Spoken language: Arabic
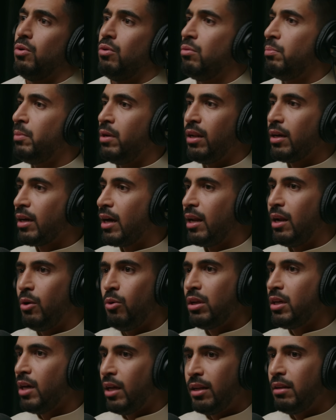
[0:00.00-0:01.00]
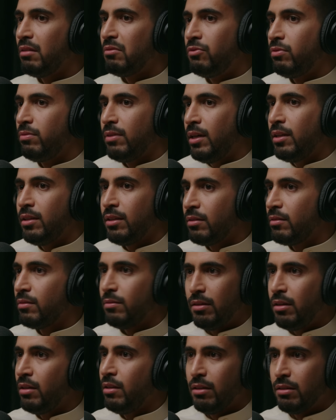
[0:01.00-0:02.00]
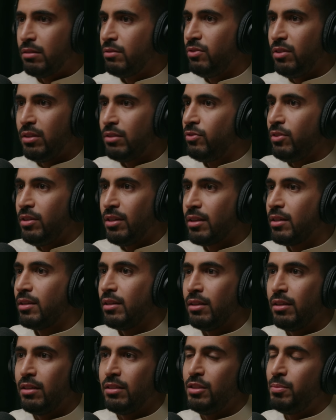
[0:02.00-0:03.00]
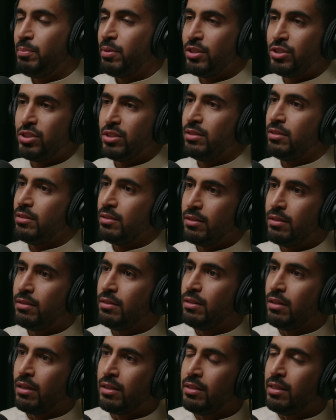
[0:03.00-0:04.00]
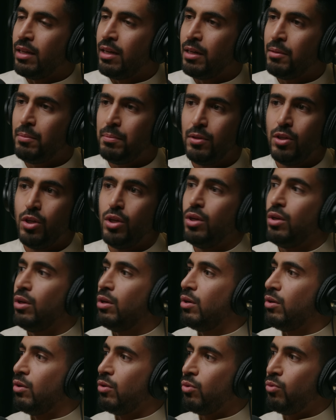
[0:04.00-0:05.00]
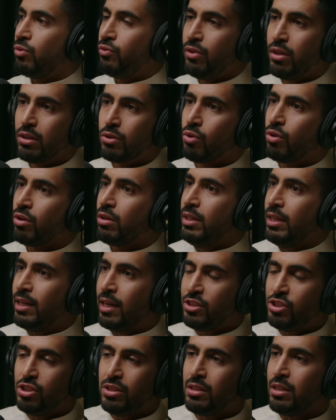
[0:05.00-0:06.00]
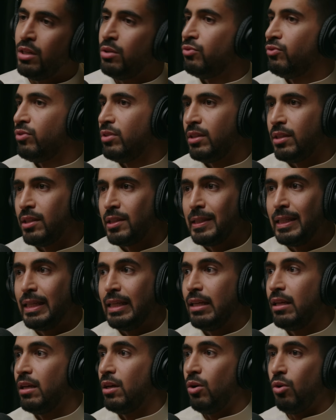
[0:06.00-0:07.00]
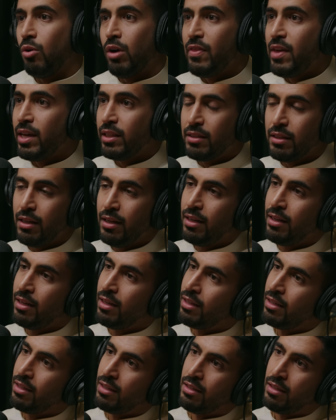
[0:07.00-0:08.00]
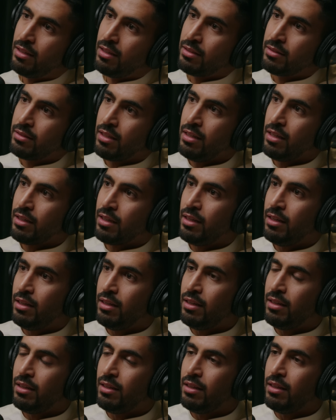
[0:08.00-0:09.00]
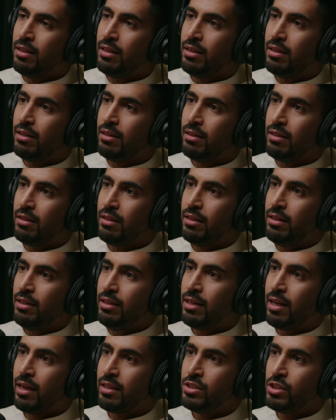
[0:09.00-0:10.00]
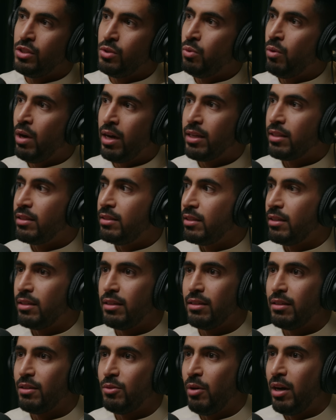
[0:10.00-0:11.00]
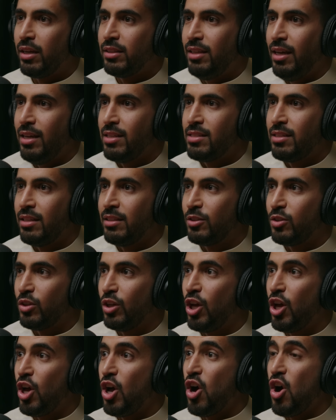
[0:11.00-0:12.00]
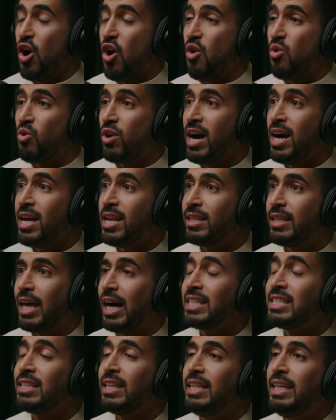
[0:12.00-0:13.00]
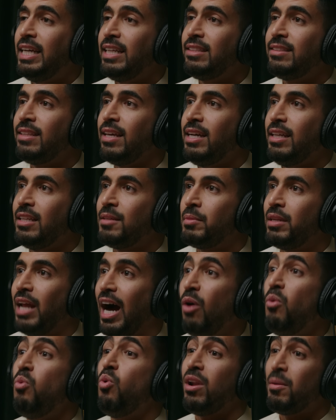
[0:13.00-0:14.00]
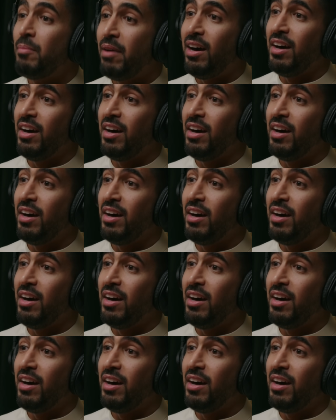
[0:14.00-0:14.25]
ومن اللقاء الاول قال يعني اي في فيك ديبرشن اكتئاب وفي طرق علاجيه وفي وخذيت الطريق العلاجي وايد وايد تحسنت وكانت اصلا حتى يعني من اول ما